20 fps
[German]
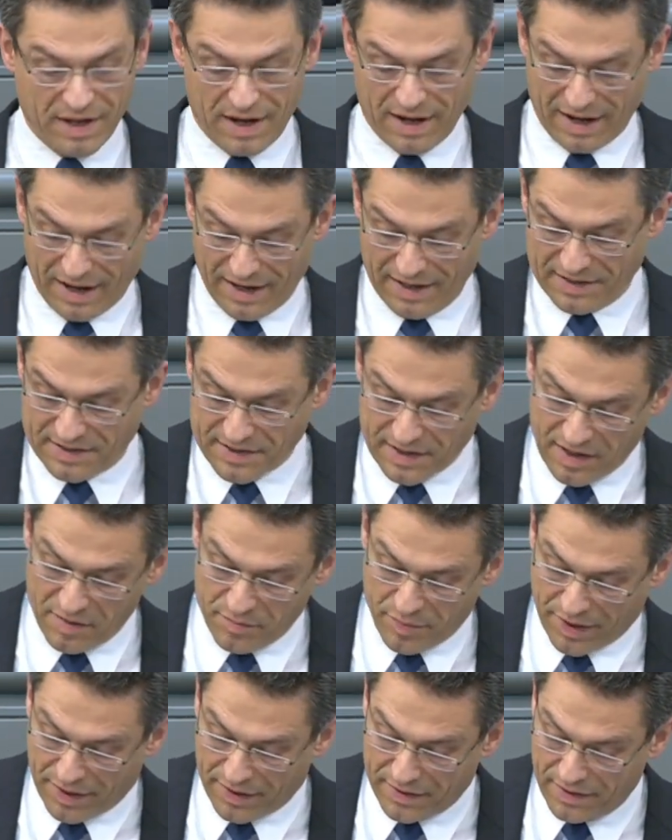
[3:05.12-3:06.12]
der
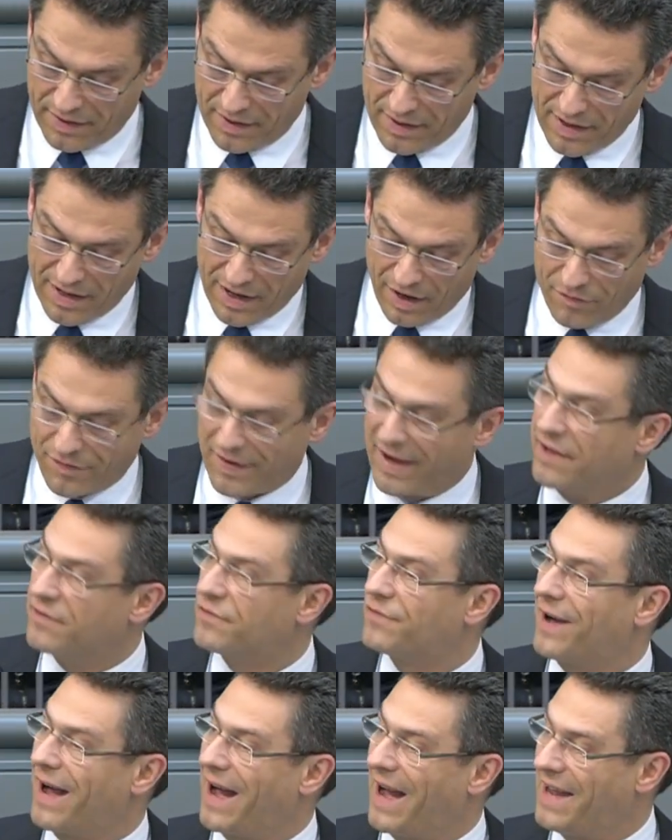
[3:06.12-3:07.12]
Rheintalbahn auf ein
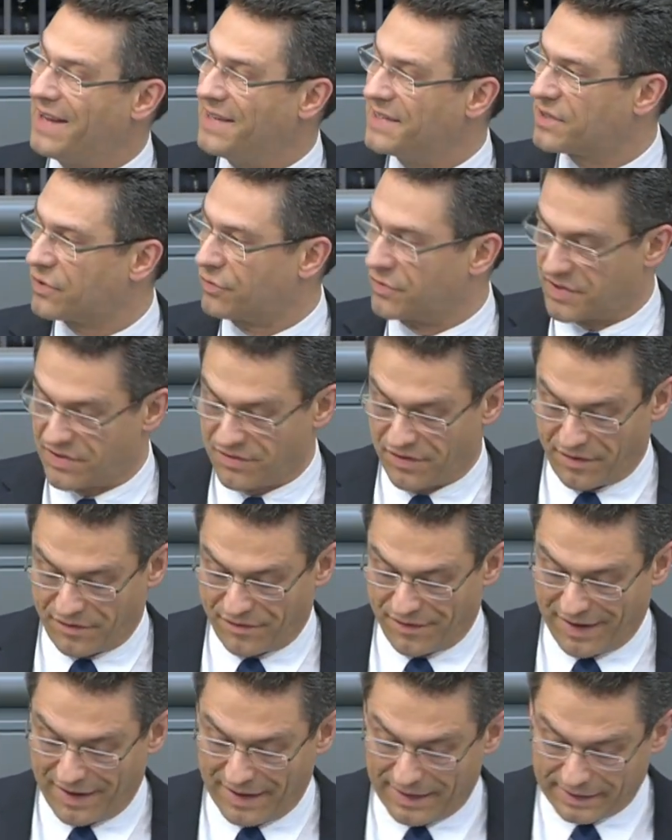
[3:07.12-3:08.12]

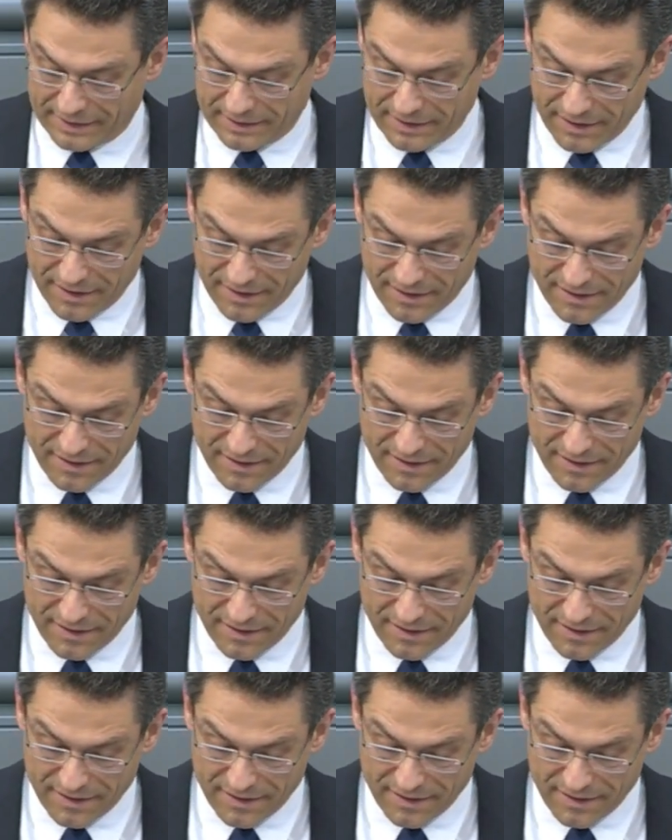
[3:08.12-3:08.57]
Vereisungsverfahren,